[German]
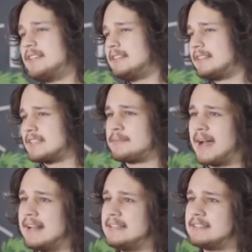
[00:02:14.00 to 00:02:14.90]
wichtig, dass man
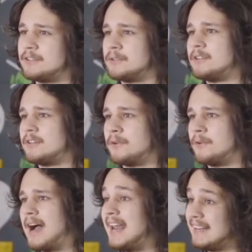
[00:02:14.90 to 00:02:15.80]
all diese Gründe
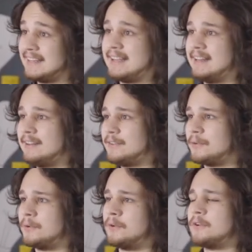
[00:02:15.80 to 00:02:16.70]
auch anerkennt
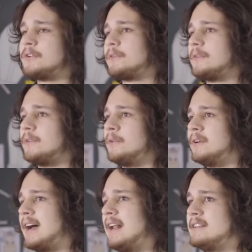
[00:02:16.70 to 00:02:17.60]
und,
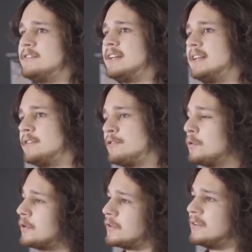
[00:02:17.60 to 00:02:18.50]
und als wirkliche
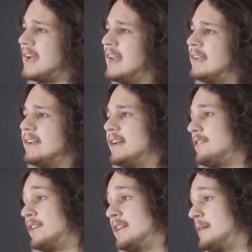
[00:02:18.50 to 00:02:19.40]
Fluchtgründe anerkennt, weil